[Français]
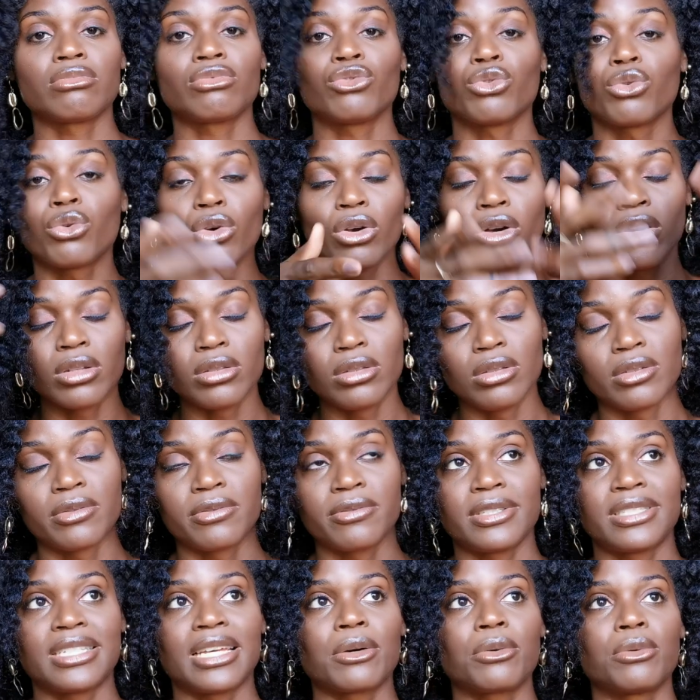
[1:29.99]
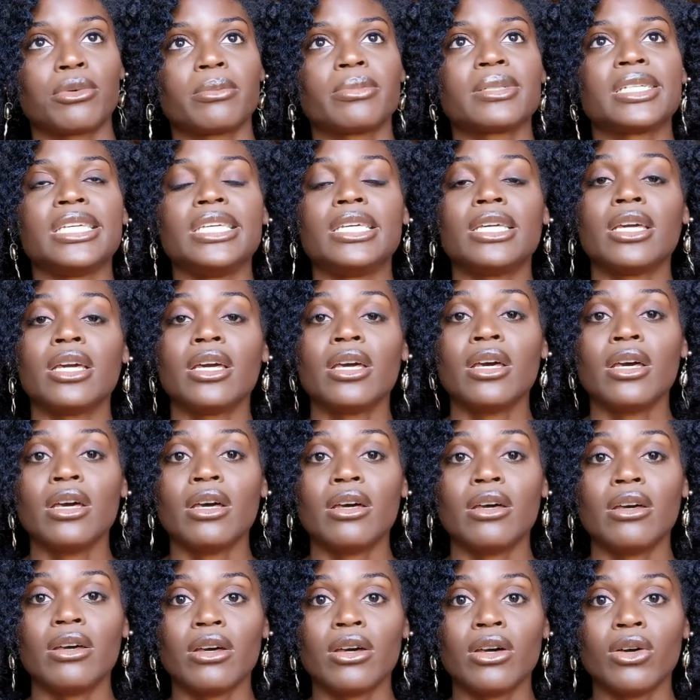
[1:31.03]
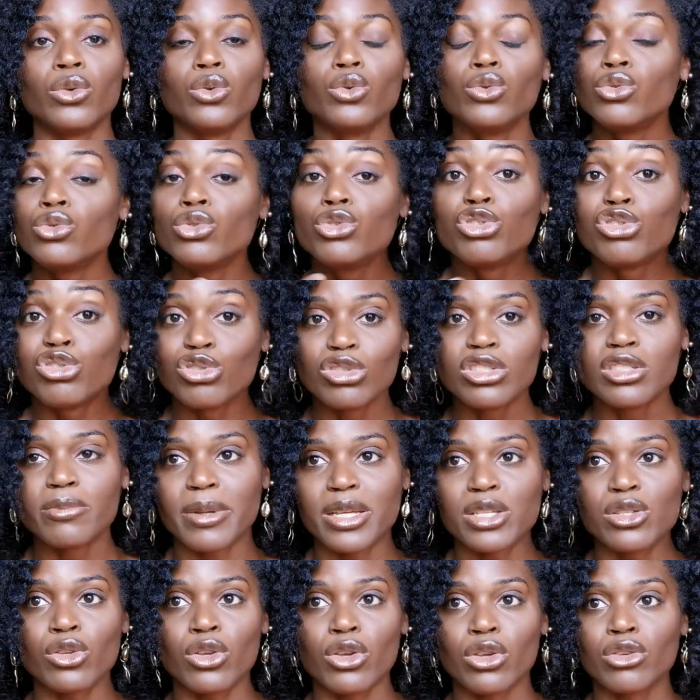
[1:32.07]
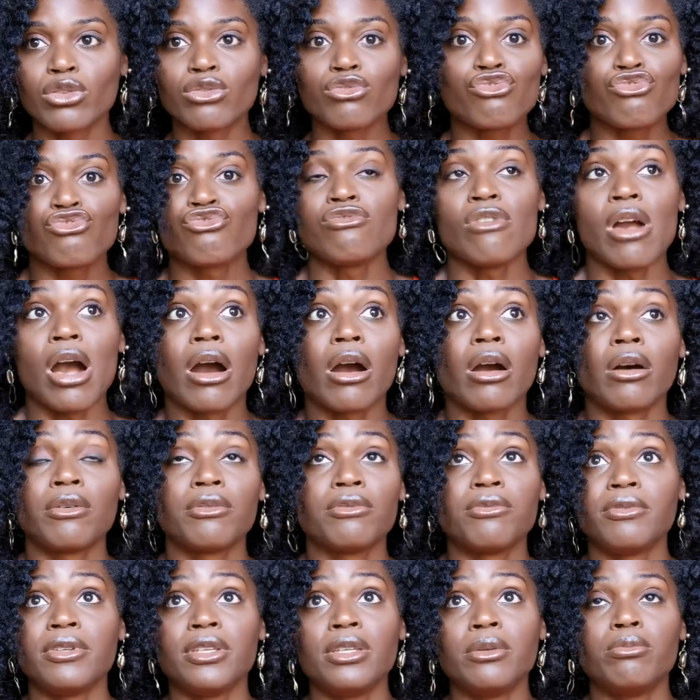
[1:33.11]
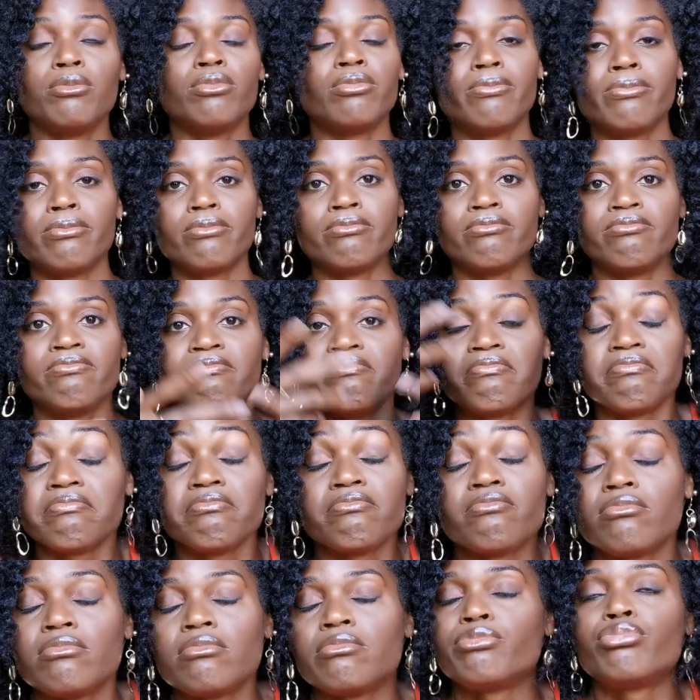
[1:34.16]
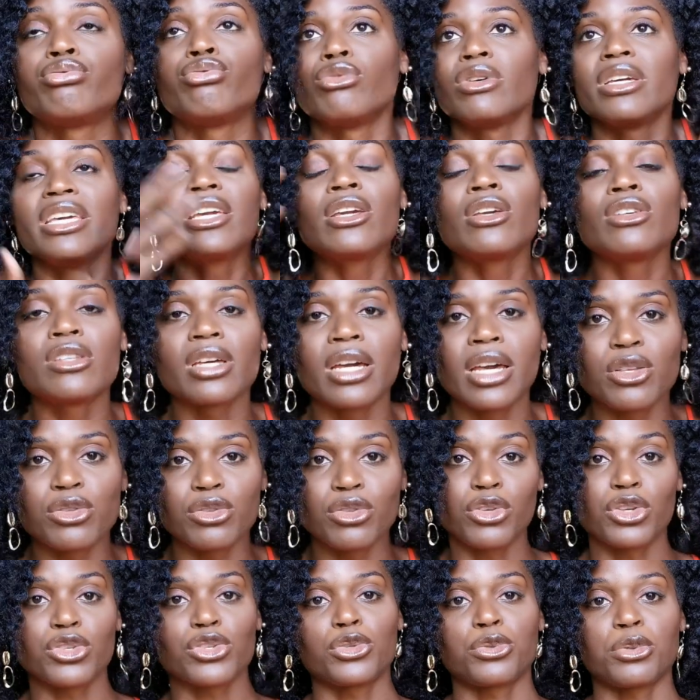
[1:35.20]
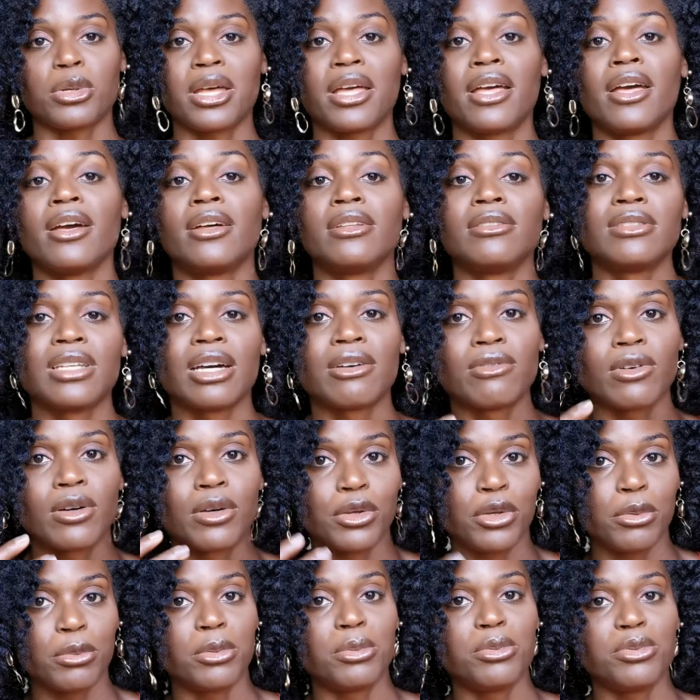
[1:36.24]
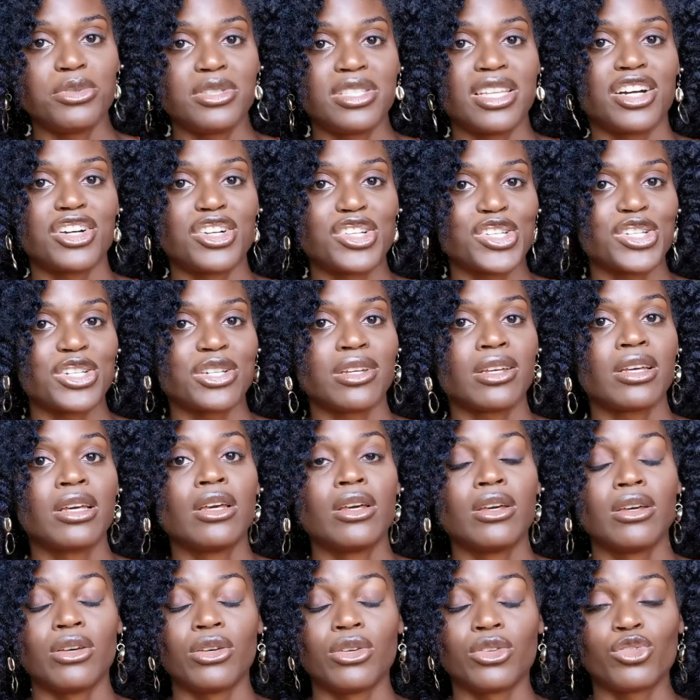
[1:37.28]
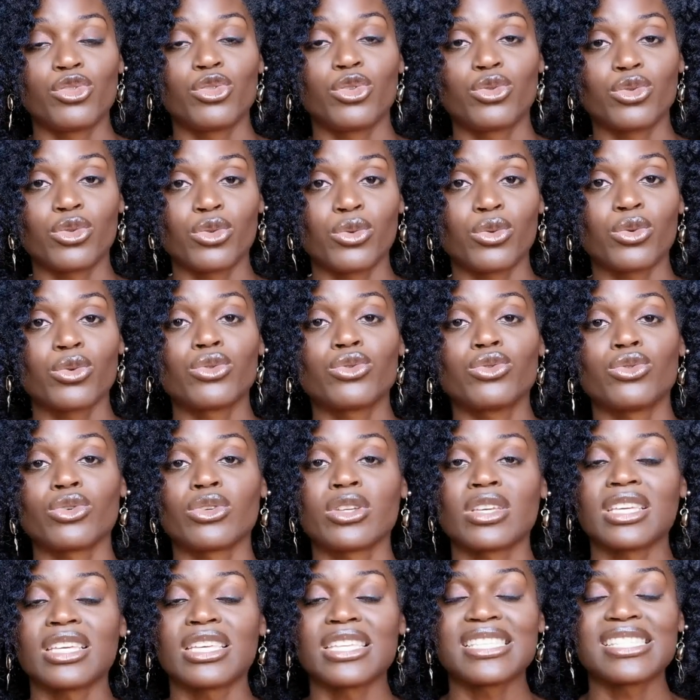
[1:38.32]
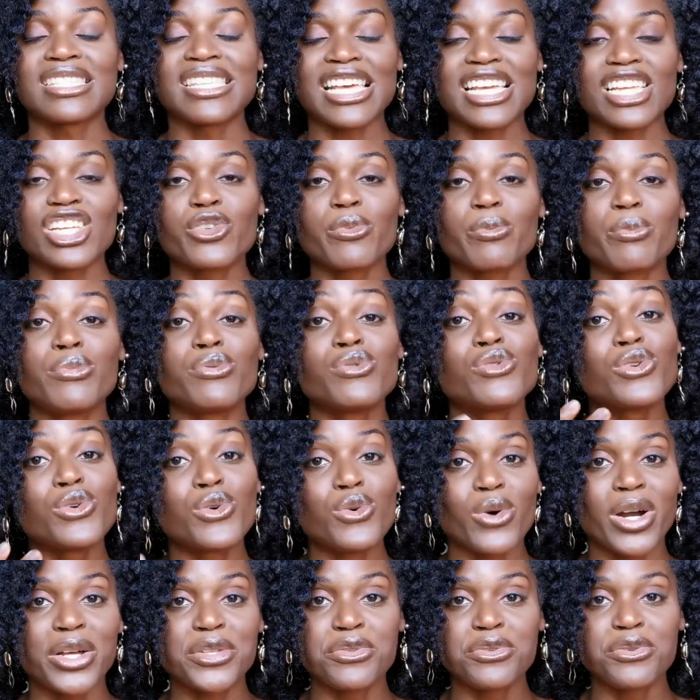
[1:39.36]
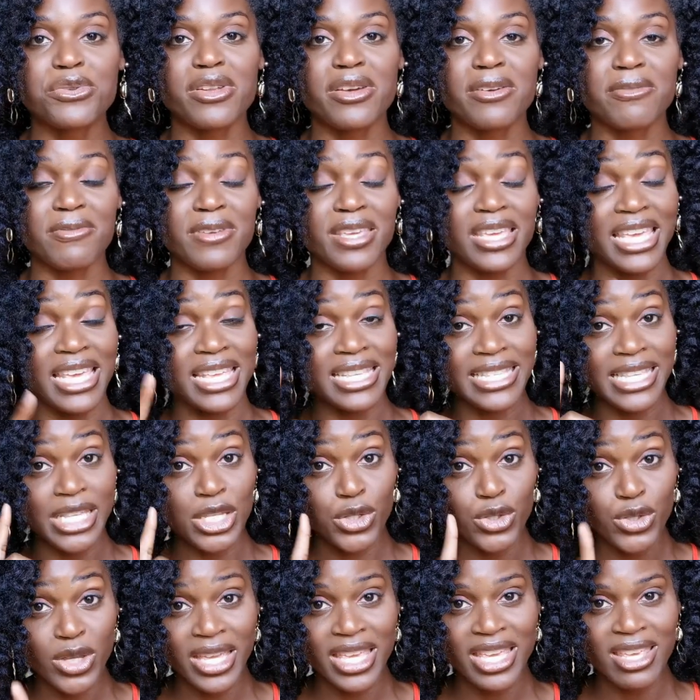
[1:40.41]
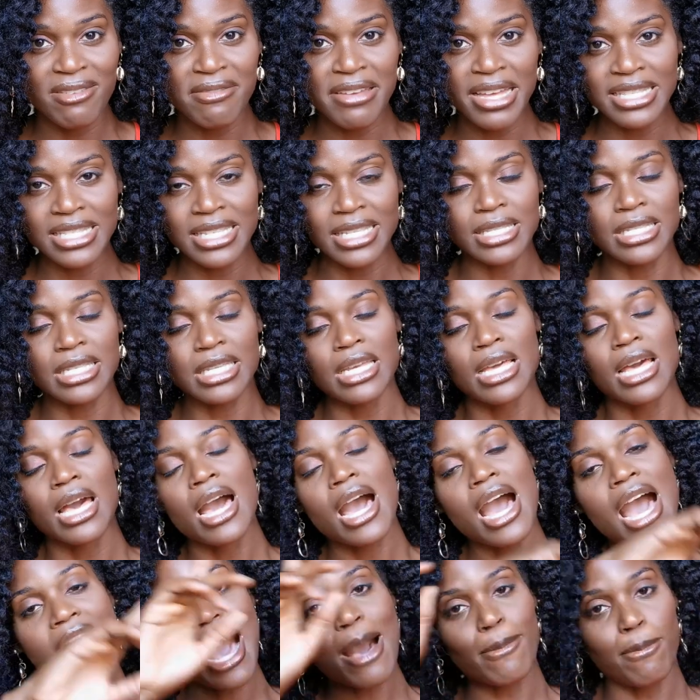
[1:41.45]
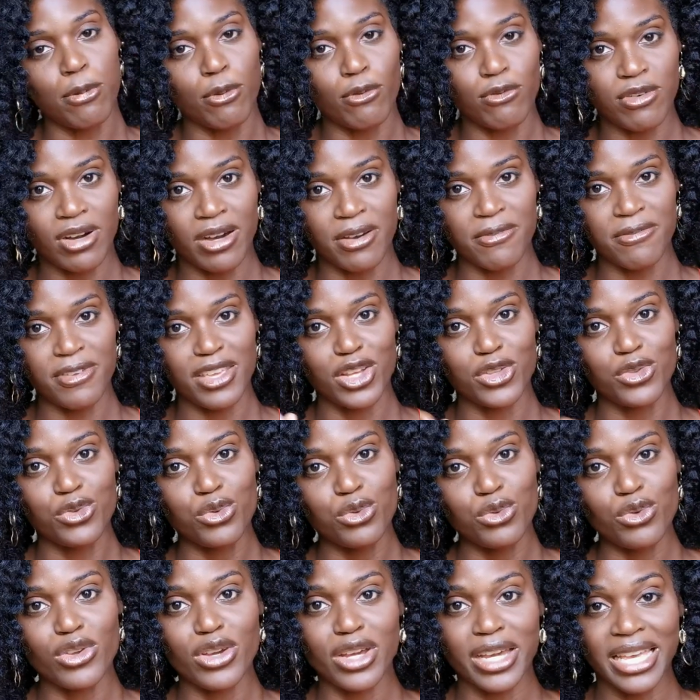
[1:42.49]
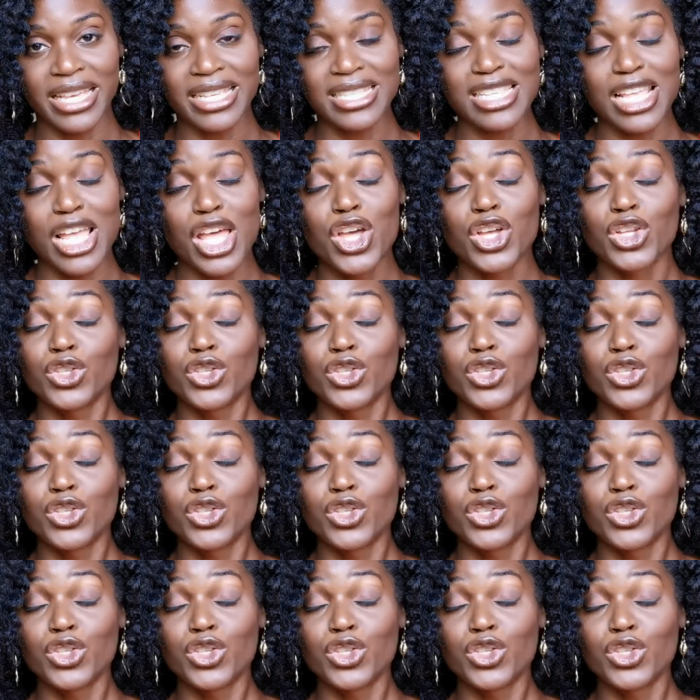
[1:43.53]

ton code, fait t'as compris, euh, ou juste parce que tu as envie pour X raison que ce soit, d'avoir un peu plus d'argent euh, sur ton compte. Donc, sache pourquoi tu le fais et c'est ce qui va t'aider à pouvoir faire tout le reste.